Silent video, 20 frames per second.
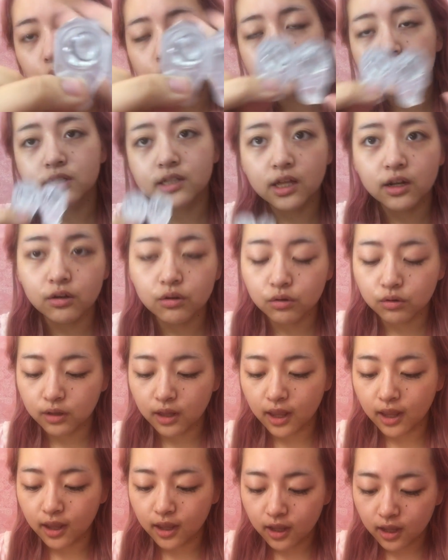をしてるの
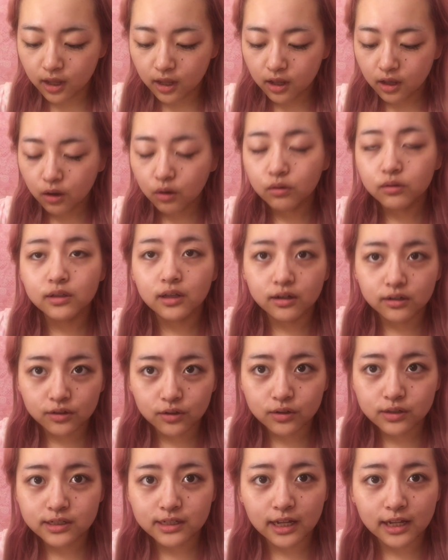で、
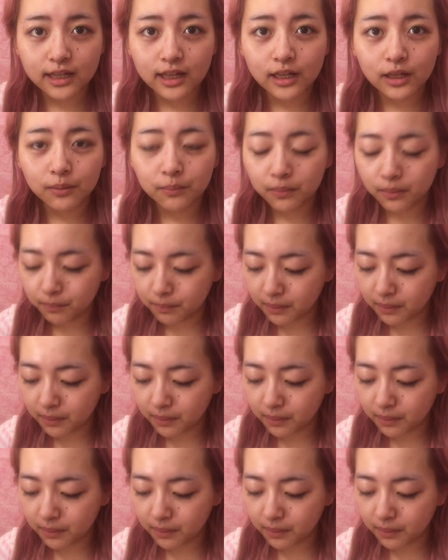コンタクトをしていきたいと思い